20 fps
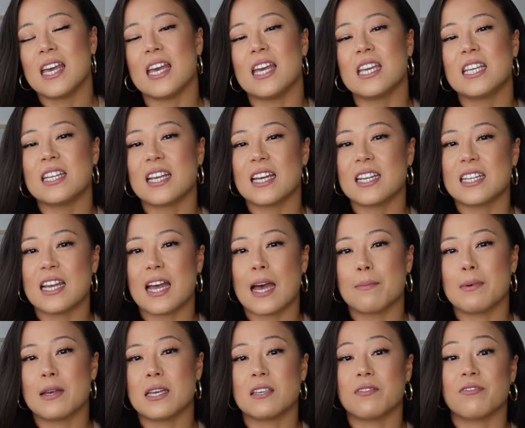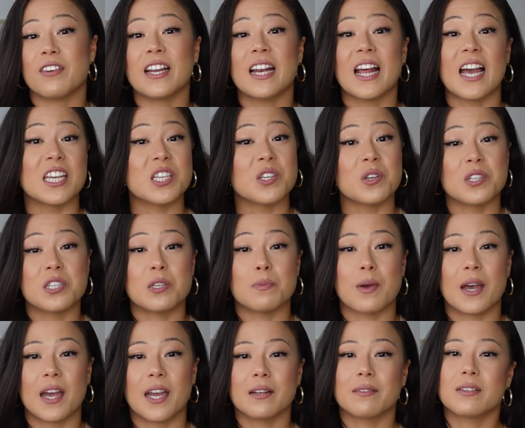Ich dachte aber, ich vergleiche euch die
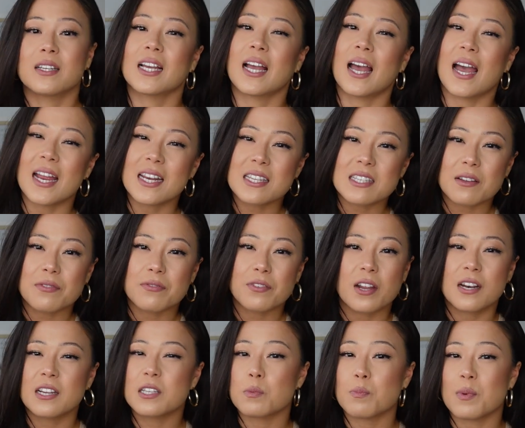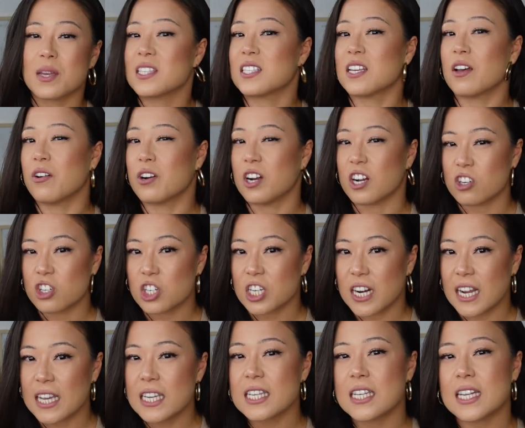beiden. Keins davon ist besser oder
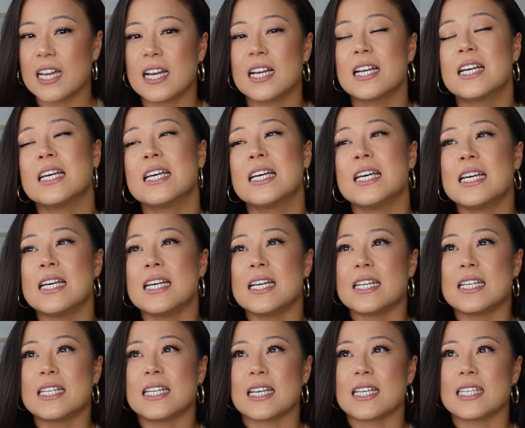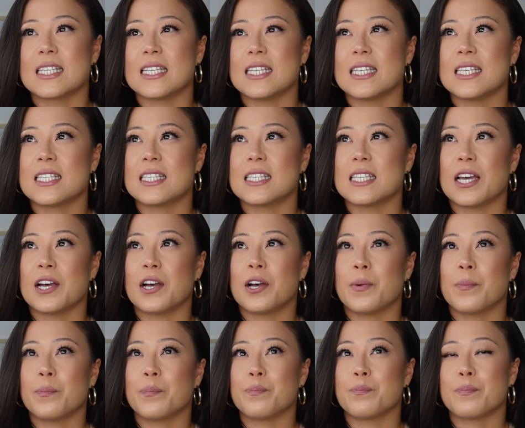schlechter. Das ist,
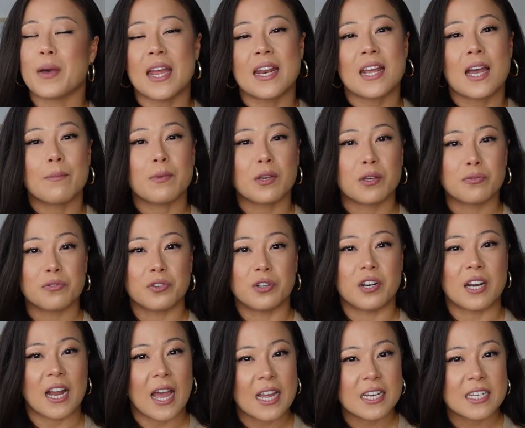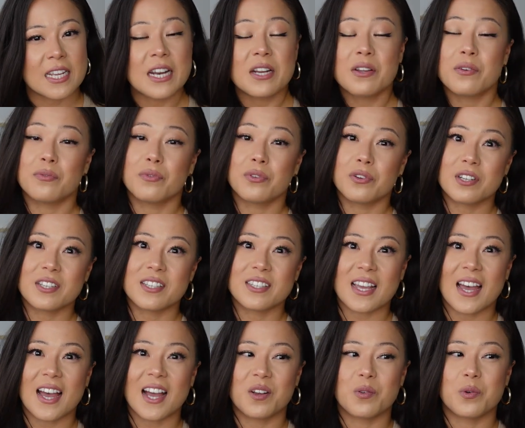ähm, beide haben ihre Vor- und Nachteile, würde ich
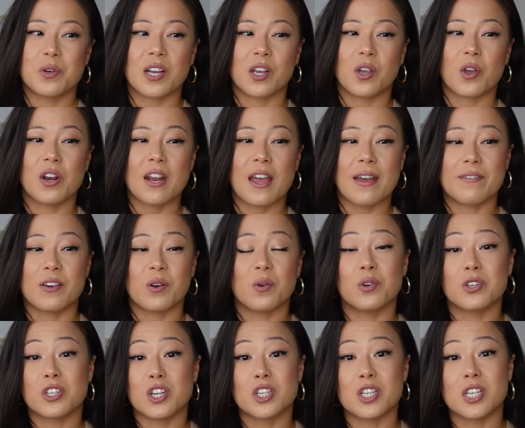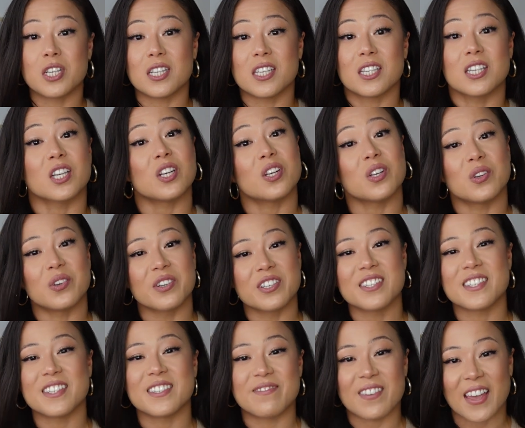sagen, oder können einfach unterschiedlich
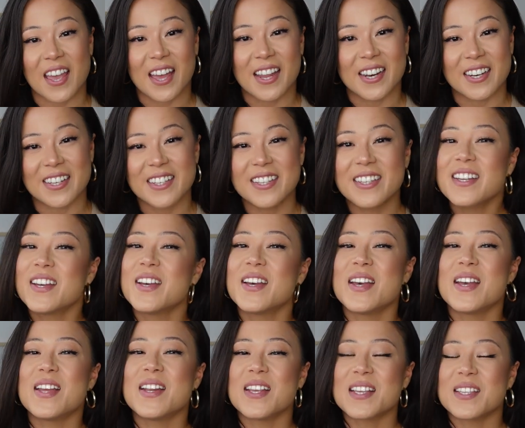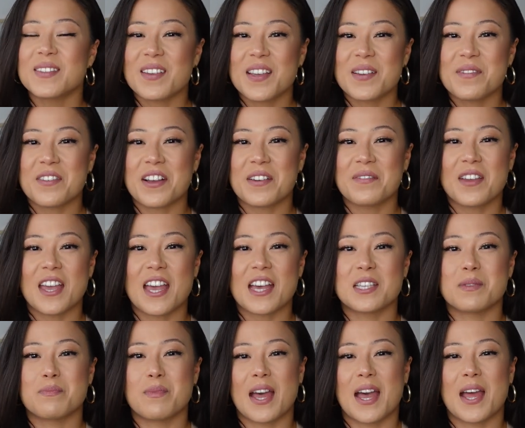genutzt werden. Deswegen fangen wir
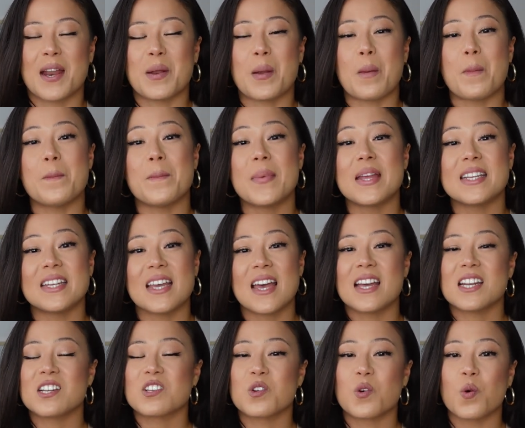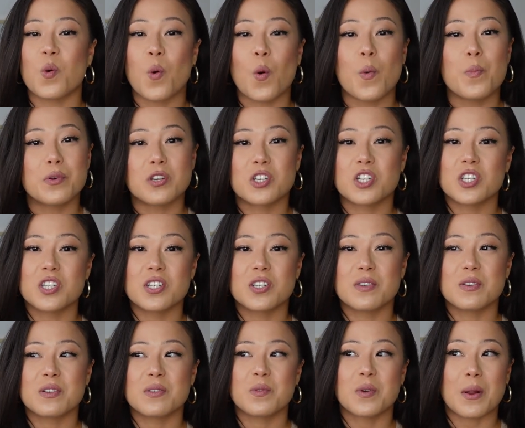erstmal an mit der
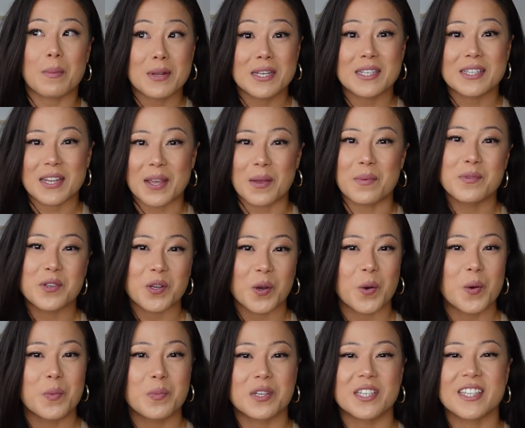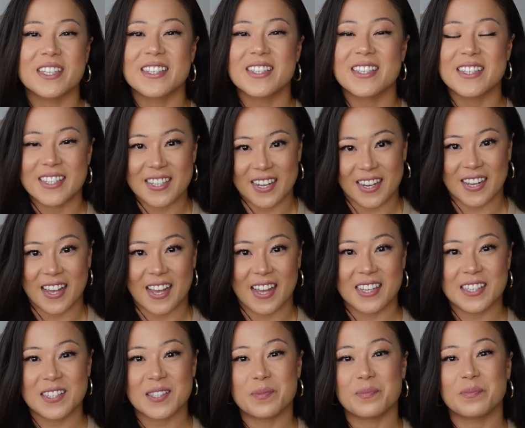tropischen oder mit dem tropischen
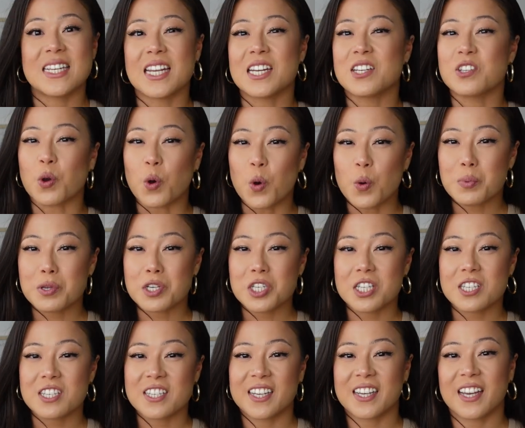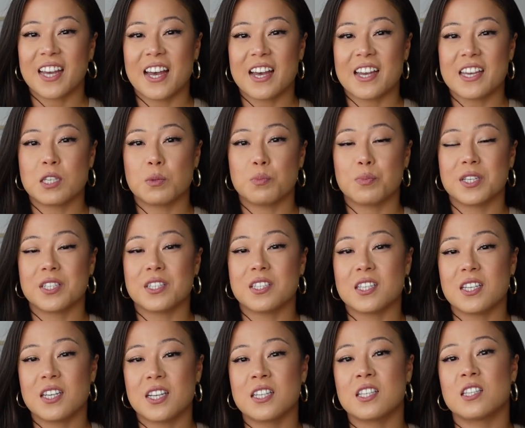Tierkreis. Der tropische Tierkreis
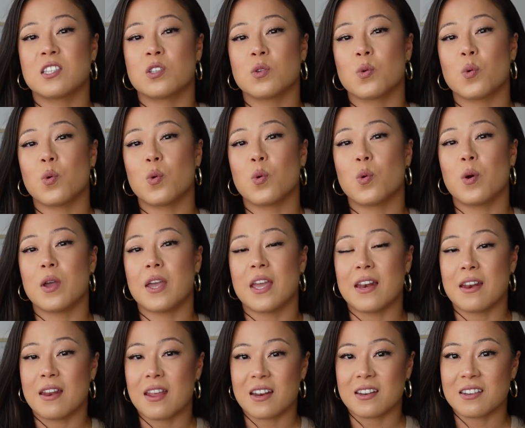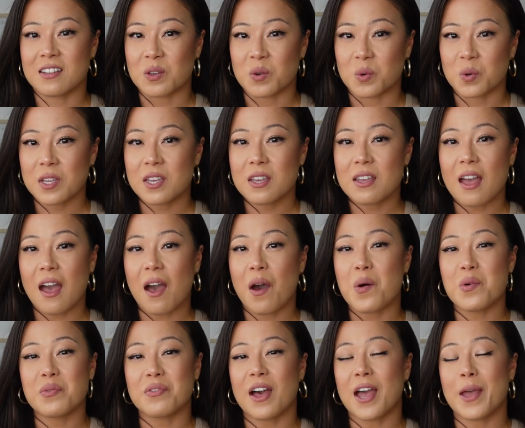basiert so in der Theorie
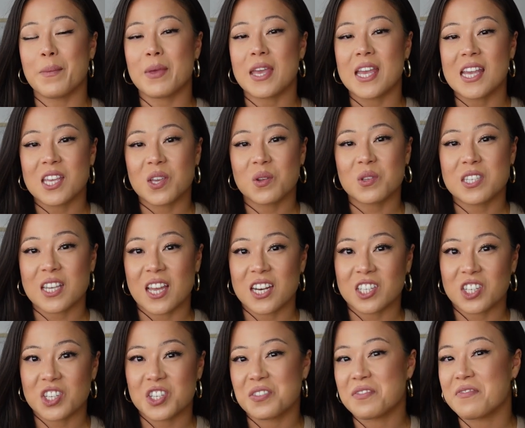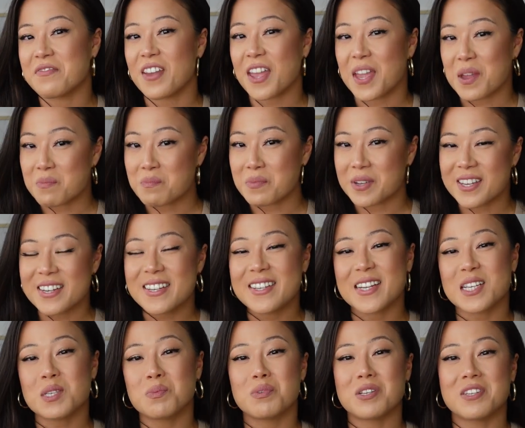auf einem heliozentrischen Weltbild.
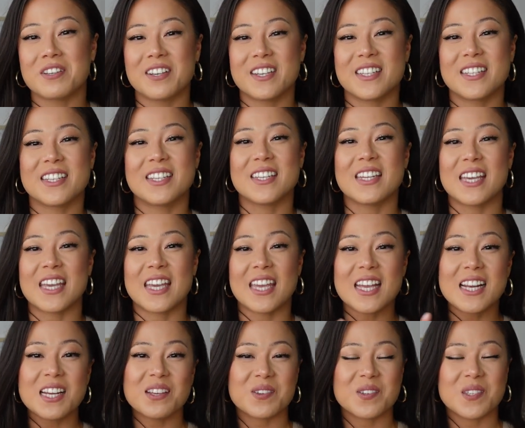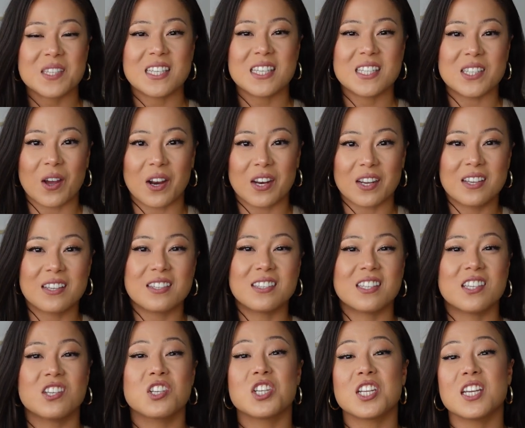Das bedeutet, Helios die Sonne,
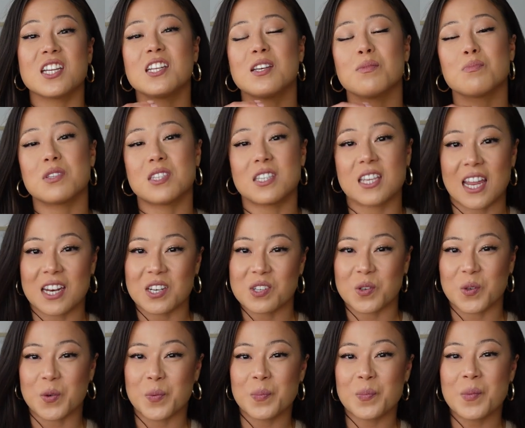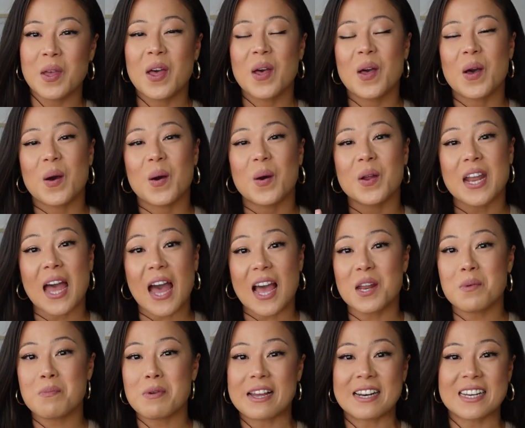sie steht im Zentrum und
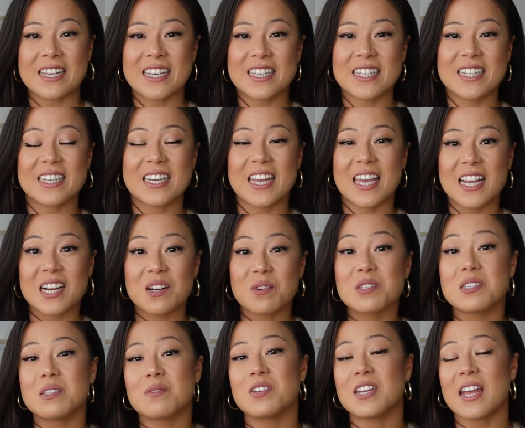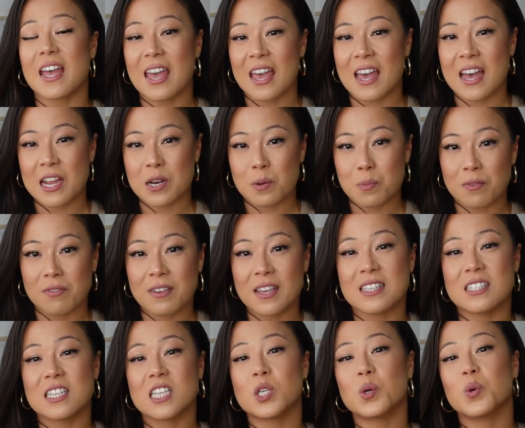alle Planeten inklusive der Erde
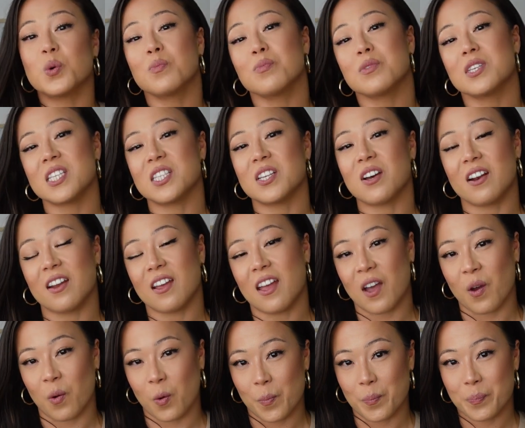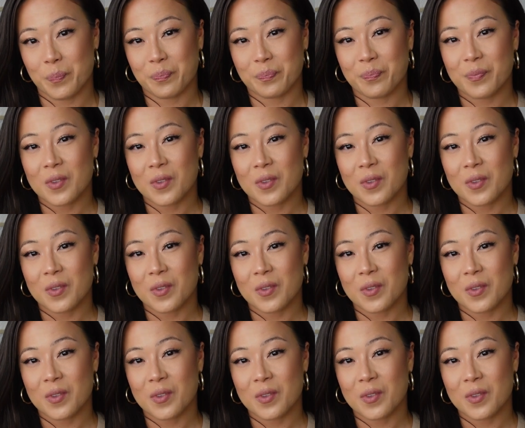bewegen sich um die Sonne herum.